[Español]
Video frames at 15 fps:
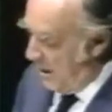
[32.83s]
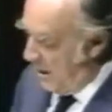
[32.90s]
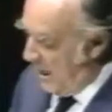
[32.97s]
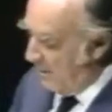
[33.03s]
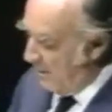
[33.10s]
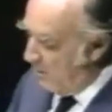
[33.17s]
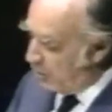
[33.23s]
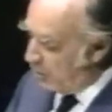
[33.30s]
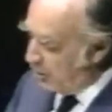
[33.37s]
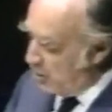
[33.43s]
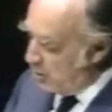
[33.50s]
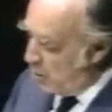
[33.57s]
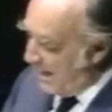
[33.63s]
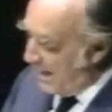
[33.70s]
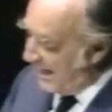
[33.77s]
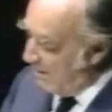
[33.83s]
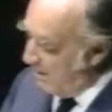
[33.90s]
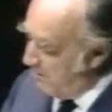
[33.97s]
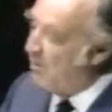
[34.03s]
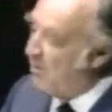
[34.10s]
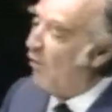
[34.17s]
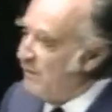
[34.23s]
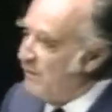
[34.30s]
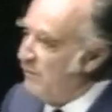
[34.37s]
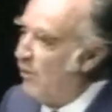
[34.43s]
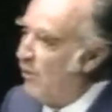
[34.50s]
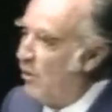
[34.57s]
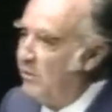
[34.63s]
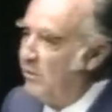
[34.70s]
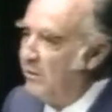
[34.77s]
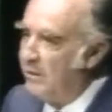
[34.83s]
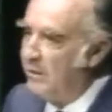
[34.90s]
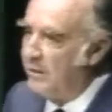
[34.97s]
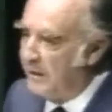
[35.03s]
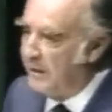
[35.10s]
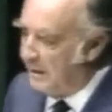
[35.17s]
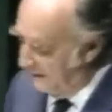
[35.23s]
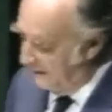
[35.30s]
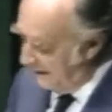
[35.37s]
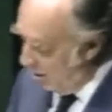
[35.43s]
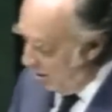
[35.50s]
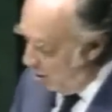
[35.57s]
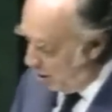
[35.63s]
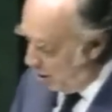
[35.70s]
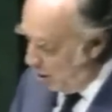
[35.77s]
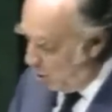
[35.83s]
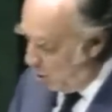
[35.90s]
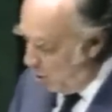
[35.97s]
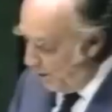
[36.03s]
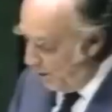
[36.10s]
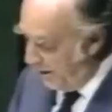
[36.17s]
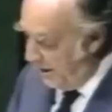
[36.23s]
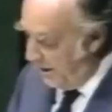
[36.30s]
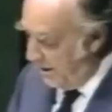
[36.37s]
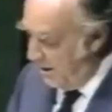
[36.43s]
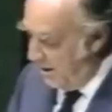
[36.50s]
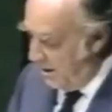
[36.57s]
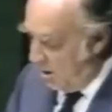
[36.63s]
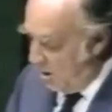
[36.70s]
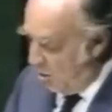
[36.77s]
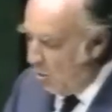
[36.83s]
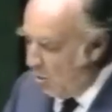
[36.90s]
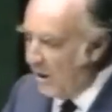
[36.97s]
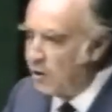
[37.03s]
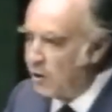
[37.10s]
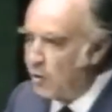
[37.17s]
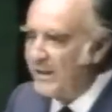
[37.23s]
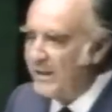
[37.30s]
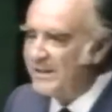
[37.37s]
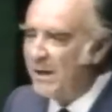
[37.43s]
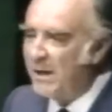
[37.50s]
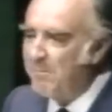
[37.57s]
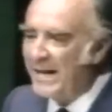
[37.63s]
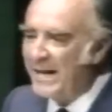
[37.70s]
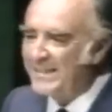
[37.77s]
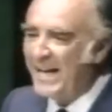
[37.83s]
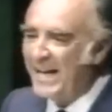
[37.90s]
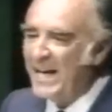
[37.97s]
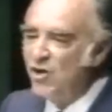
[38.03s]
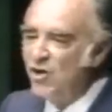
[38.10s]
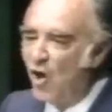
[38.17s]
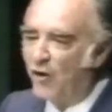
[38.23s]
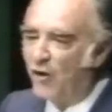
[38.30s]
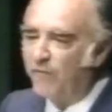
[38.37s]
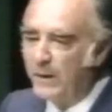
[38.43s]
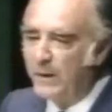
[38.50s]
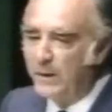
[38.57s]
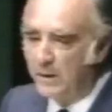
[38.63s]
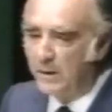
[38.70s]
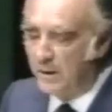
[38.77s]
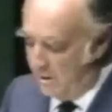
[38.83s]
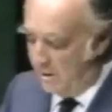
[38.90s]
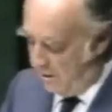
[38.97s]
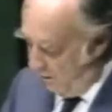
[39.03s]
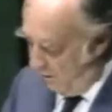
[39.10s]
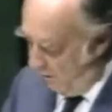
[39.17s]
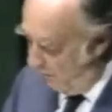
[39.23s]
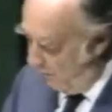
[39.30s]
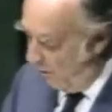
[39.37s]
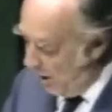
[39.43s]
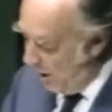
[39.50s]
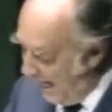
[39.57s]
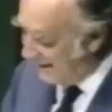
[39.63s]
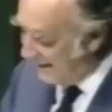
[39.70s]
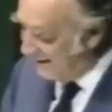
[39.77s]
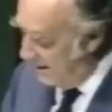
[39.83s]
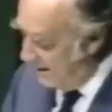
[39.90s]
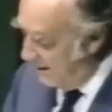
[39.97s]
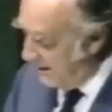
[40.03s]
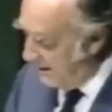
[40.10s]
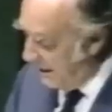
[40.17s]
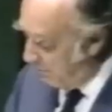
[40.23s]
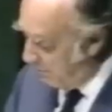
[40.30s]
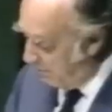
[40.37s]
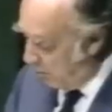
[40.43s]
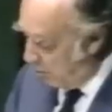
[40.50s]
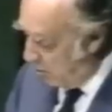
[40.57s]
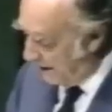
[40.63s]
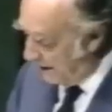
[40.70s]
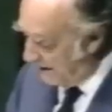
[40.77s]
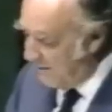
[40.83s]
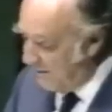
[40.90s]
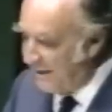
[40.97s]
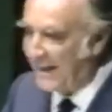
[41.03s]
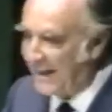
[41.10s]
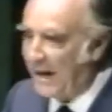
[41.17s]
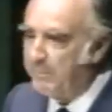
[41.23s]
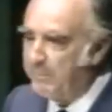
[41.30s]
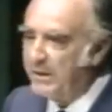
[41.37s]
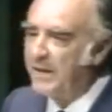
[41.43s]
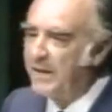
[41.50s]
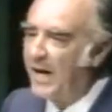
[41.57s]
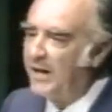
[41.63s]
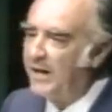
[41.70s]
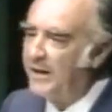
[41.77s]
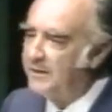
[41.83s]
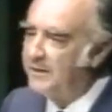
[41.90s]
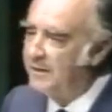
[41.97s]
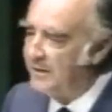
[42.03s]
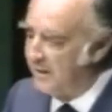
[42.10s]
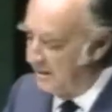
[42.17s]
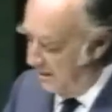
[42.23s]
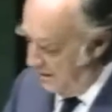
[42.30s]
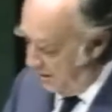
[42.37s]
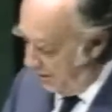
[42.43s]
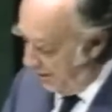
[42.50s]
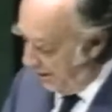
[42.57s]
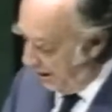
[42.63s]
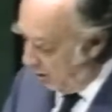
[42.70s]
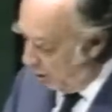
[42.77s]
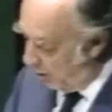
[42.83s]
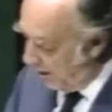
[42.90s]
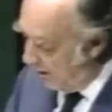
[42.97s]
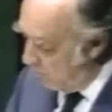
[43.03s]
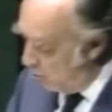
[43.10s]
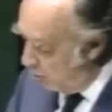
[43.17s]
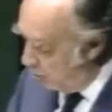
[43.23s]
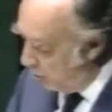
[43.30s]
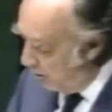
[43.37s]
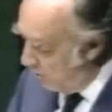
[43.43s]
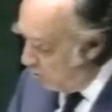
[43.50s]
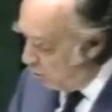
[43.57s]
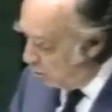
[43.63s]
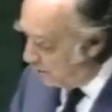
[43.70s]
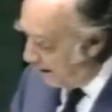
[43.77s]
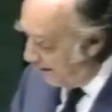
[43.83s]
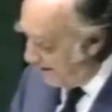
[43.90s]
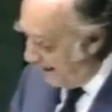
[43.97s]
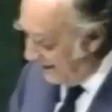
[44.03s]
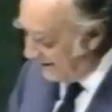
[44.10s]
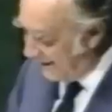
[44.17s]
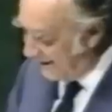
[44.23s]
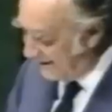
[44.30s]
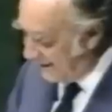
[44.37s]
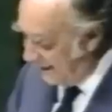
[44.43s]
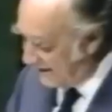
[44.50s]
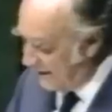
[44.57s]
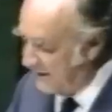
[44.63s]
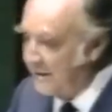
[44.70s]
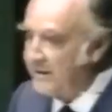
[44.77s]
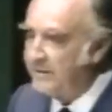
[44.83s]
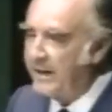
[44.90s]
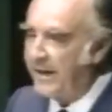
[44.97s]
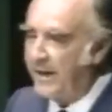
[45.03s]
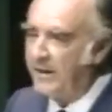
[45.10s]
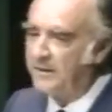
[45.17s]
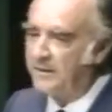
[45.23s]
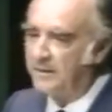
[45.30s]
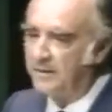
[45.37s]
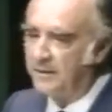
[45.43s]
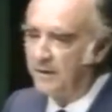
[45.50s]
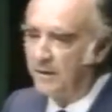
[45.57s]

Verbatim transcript: Hemos sido un ejemplo vivo de lo que ocurre cuando esa masa enorme, volátil y especulativa de capitales recorre el mundo en busca de altas tasas de interés,